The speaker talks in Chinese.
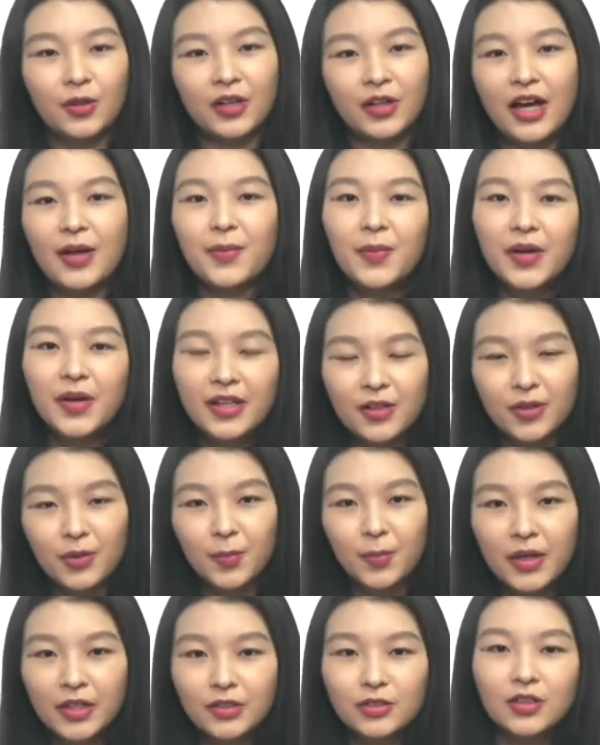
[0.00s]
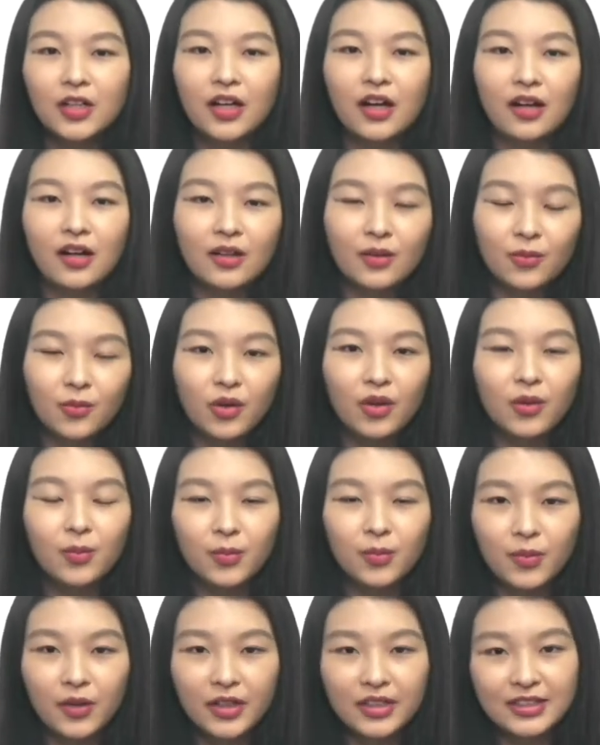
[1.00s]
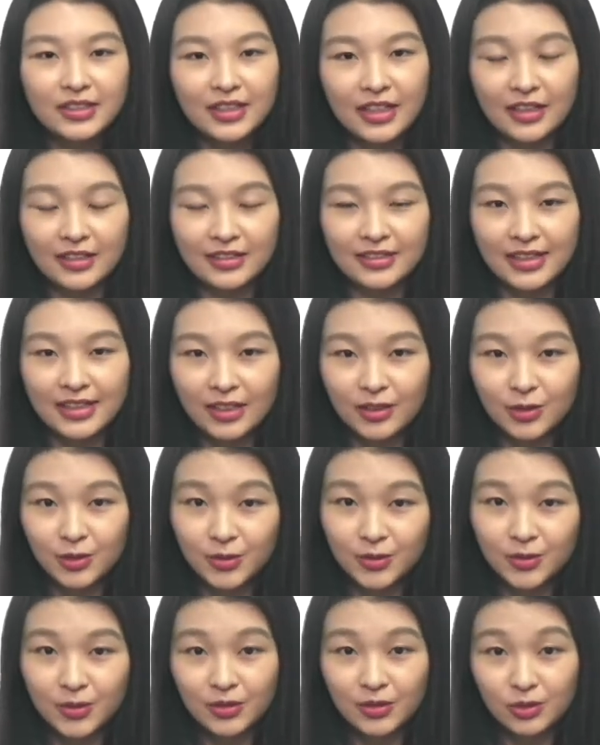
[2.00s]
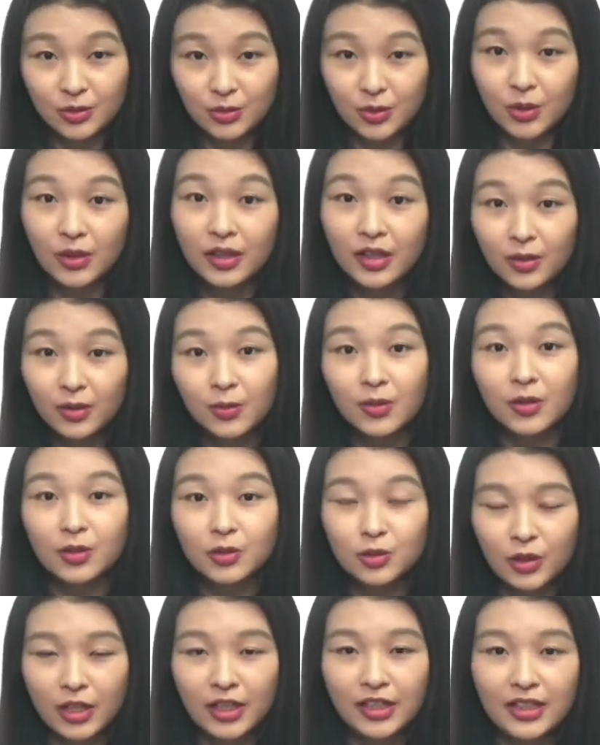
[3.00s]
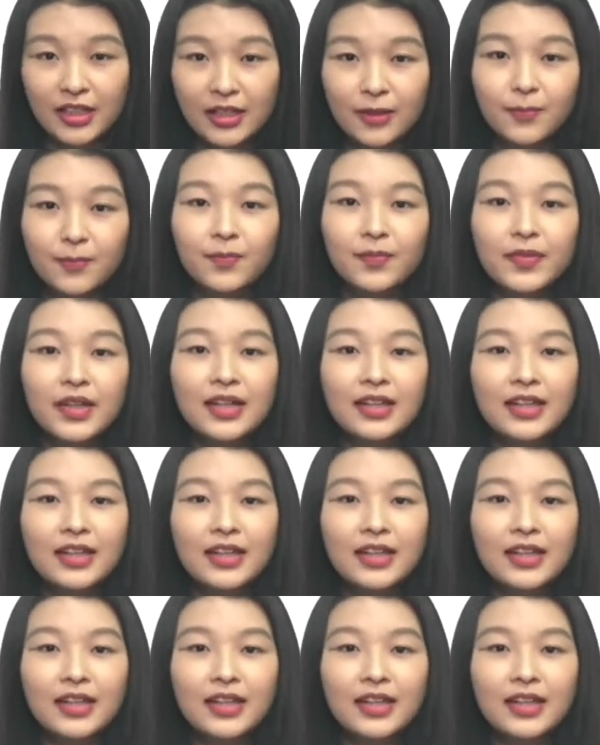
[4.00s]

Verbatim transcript: 我该背的背就好了，我也不会想要再去做更多的钻研。